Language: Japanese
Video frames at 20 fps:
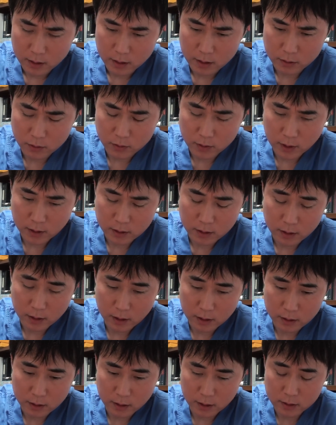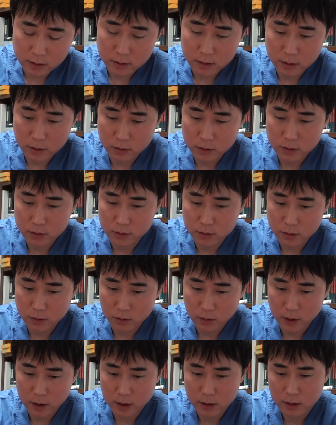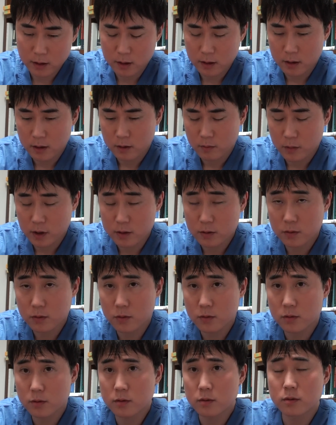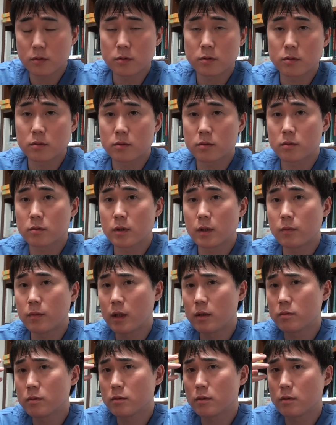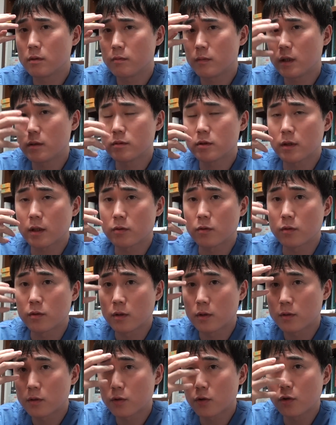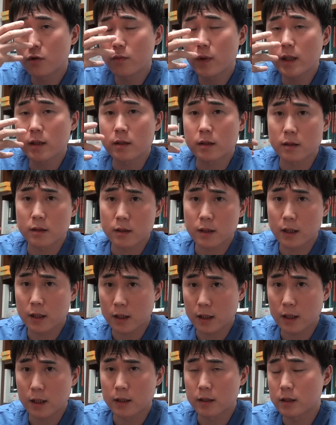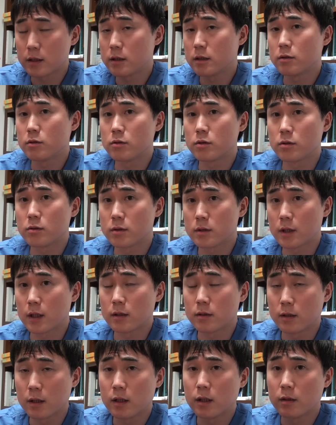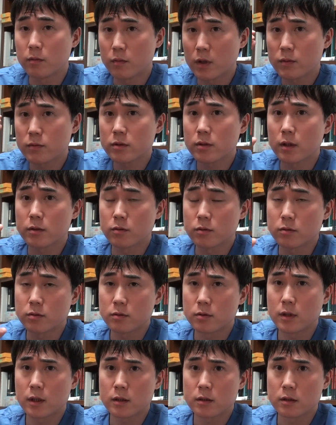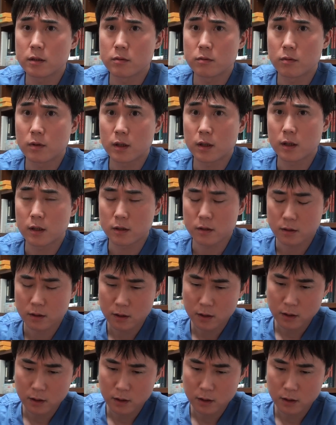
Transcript: あと眼瞼下垂の手術とか、まあ、そういう手術はまぶたの表面からいじる手術なんでまぶたの裏には